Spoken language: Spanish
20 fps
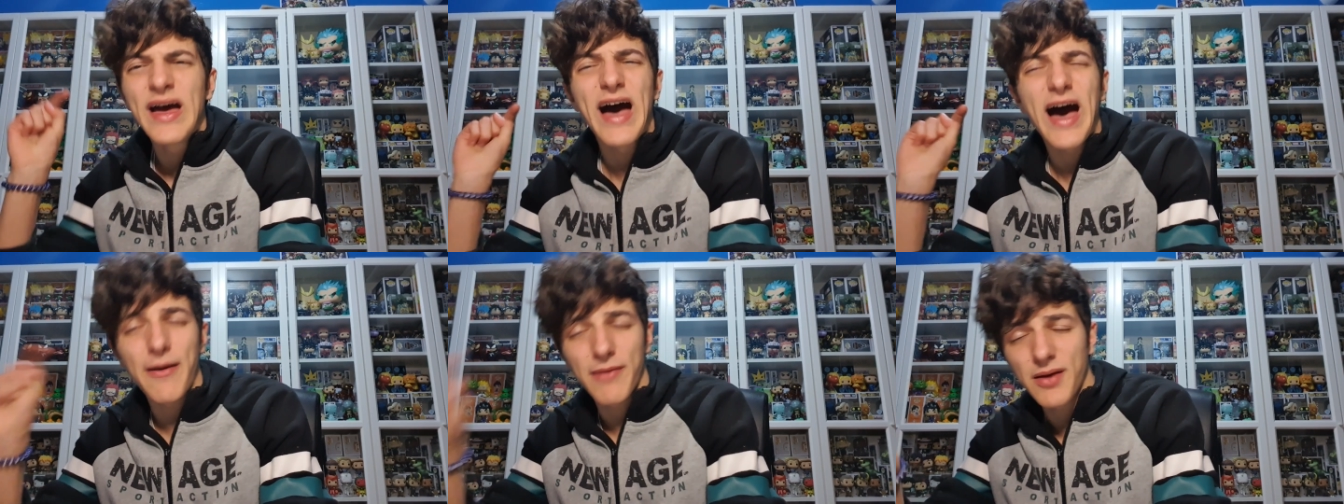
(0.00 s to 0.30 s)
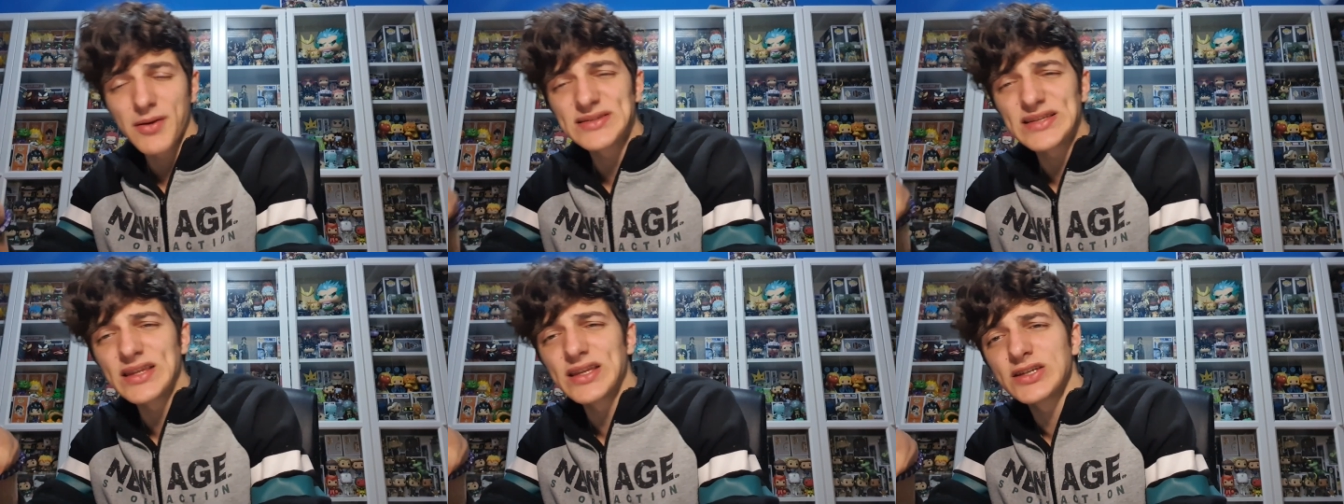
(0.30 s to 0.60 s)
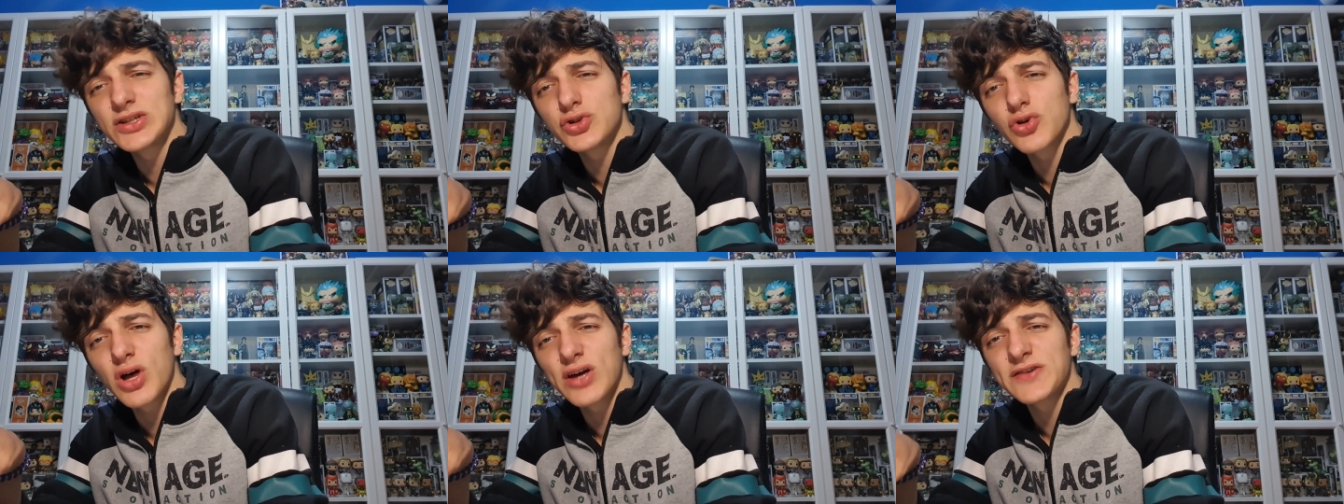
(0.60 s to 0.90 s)
Había
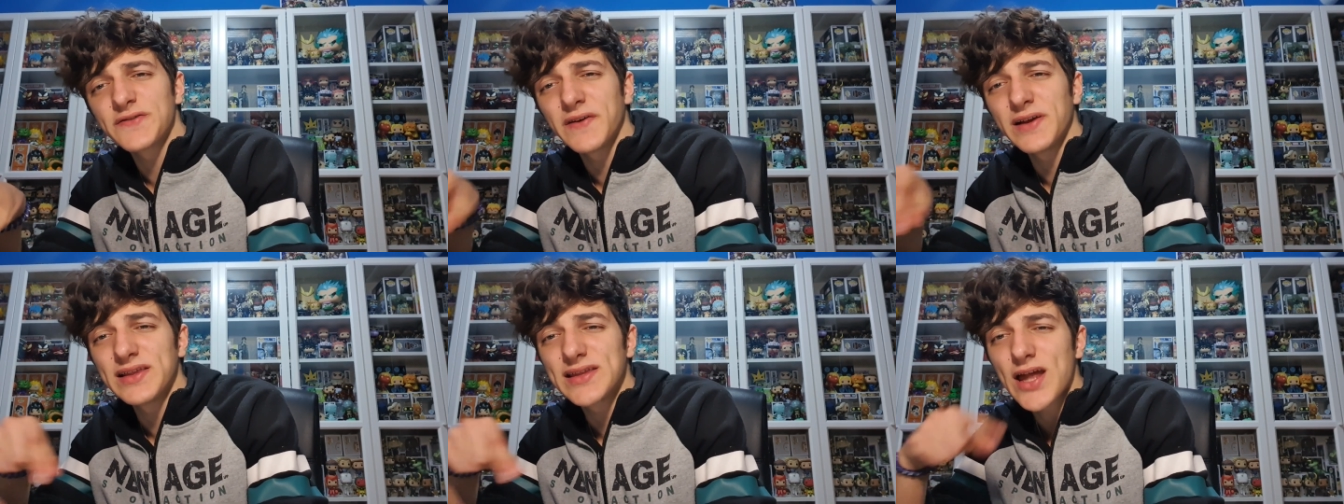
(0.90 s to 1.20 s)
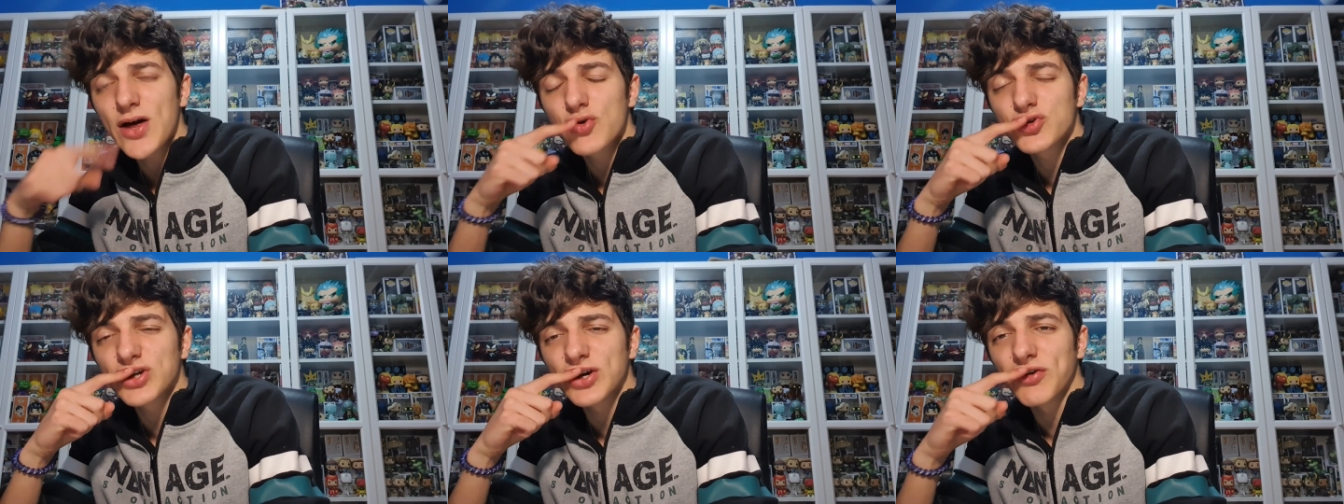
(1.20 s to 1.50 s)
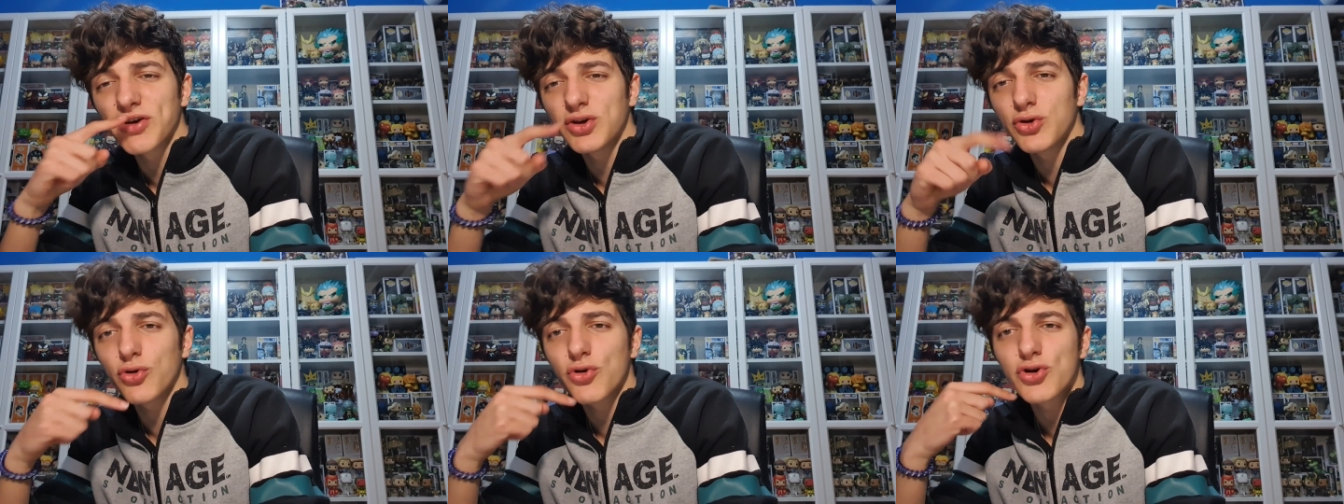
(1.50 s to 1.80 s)
bastantes sodas filtrados,
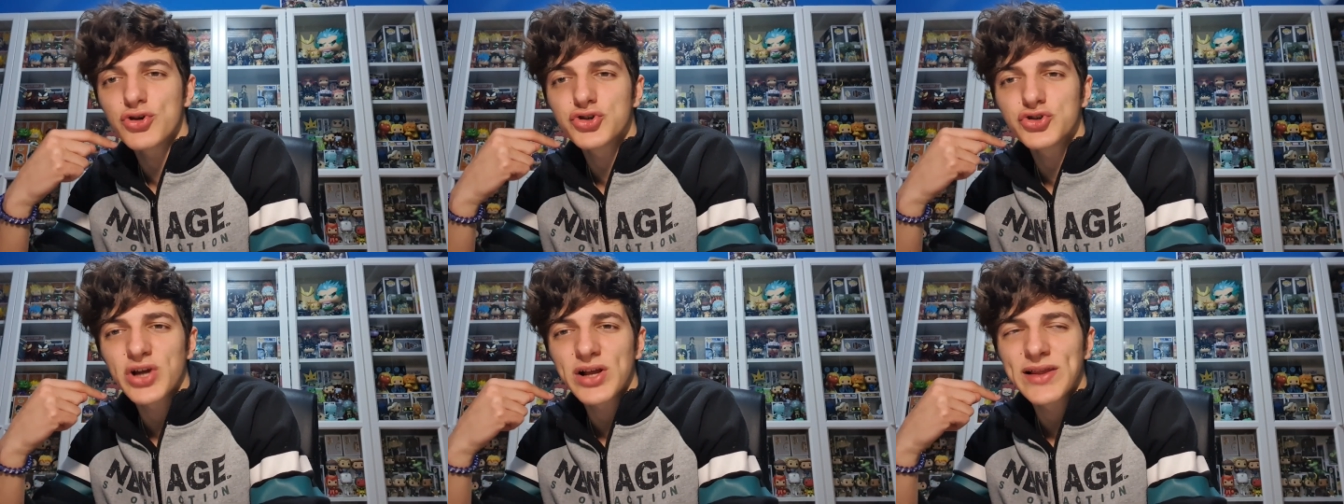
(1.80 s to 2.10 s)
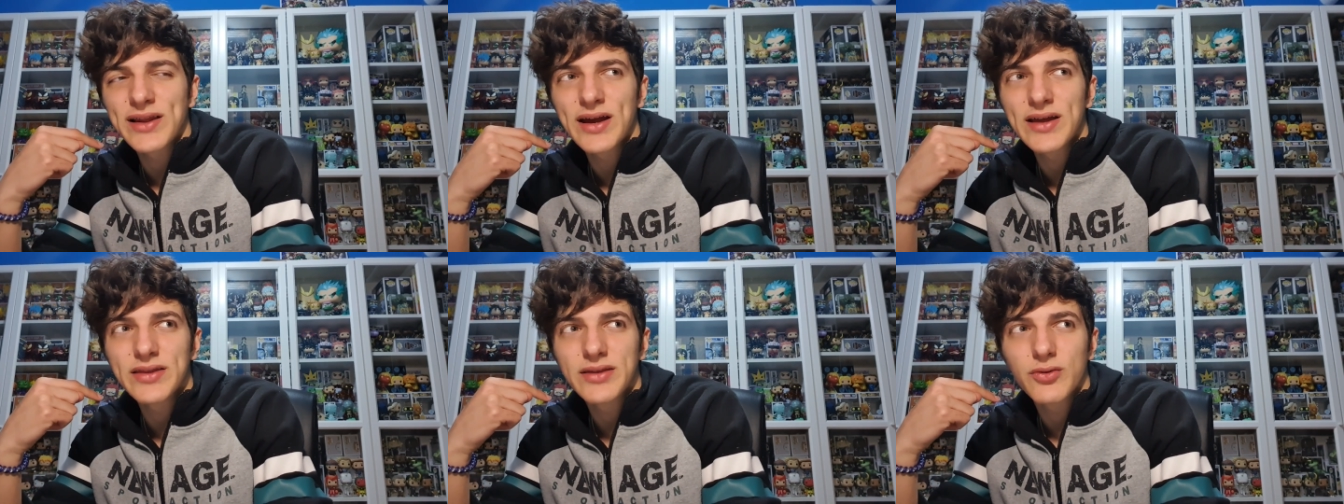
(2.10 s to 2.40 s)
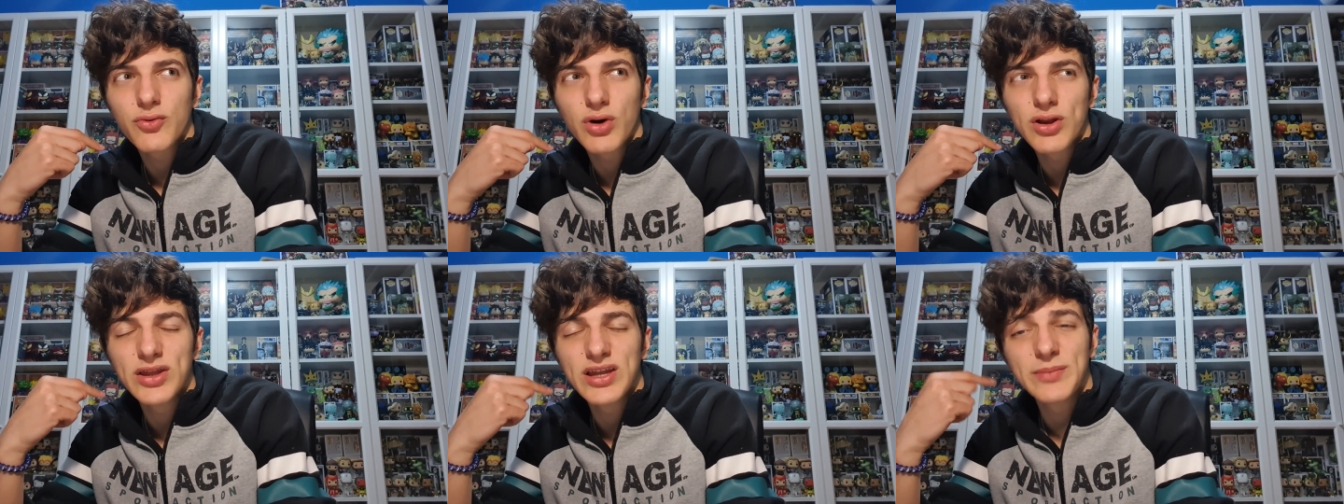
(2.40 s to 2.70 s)
aunque yo creo que eso
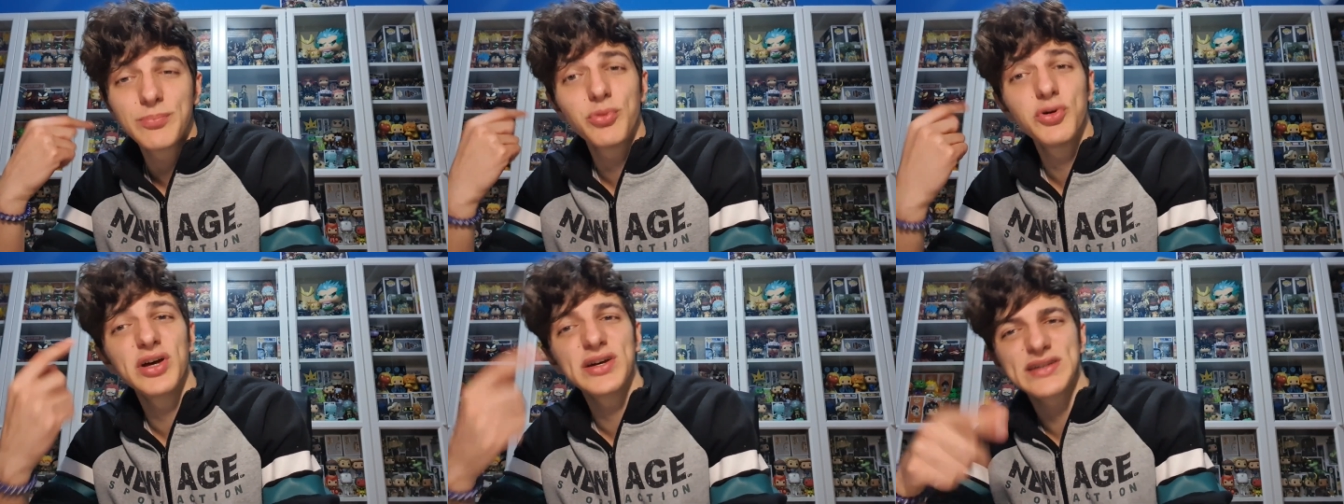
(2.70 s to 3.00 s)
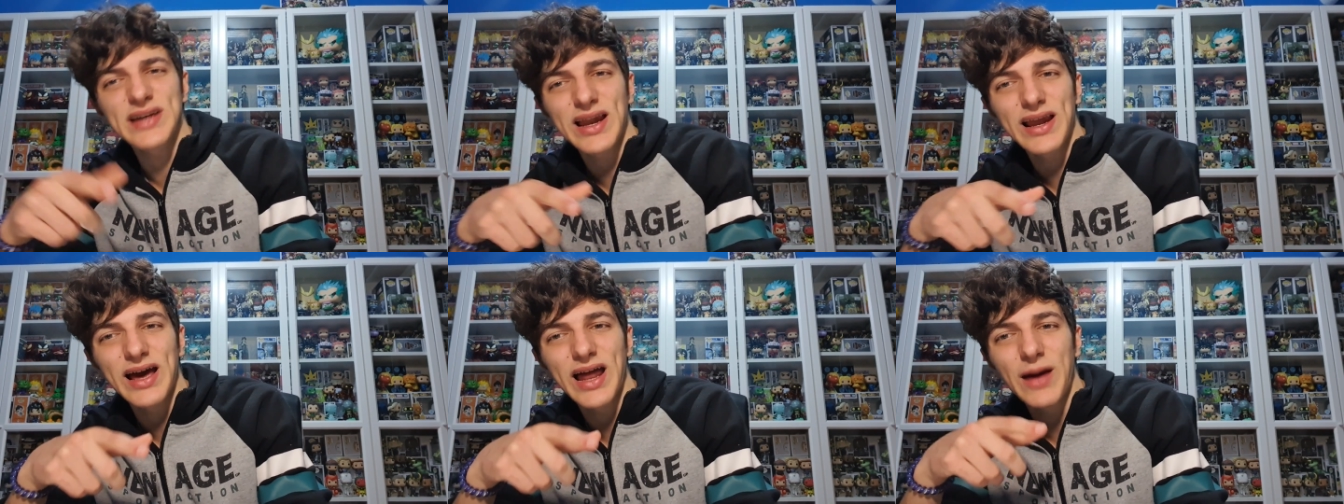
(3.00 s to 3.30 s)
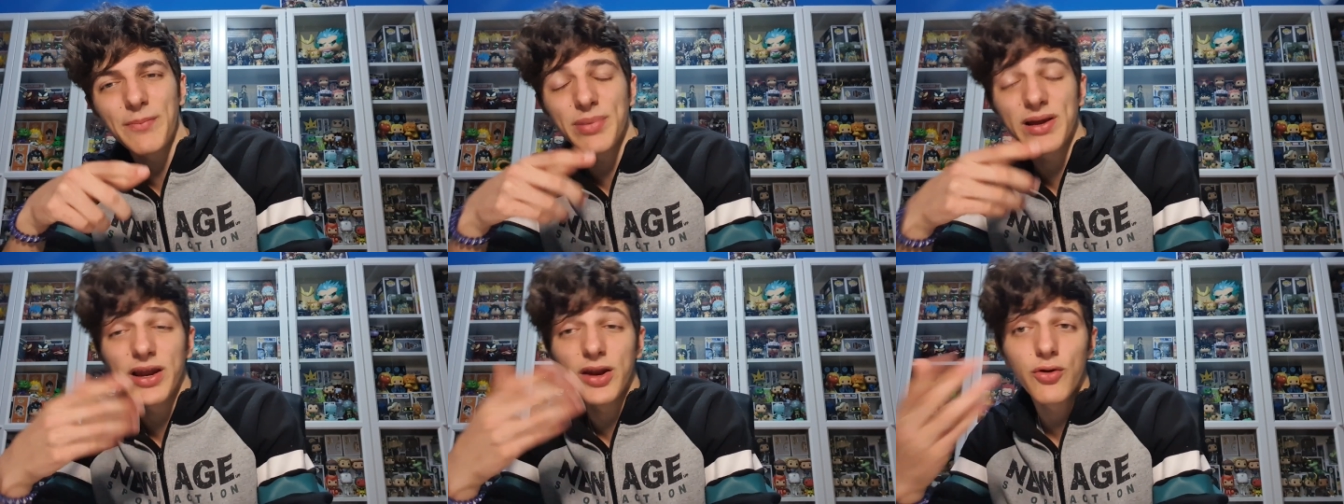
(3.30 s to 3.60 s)
saldrán cuando, después de que salga
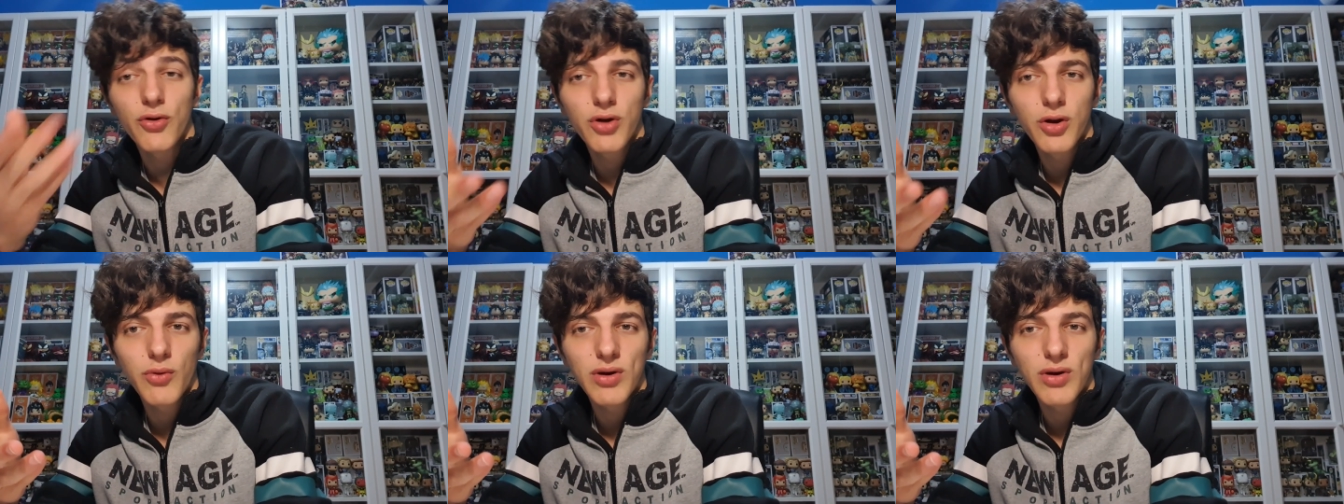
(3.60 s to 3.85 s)
la peli, ¿no?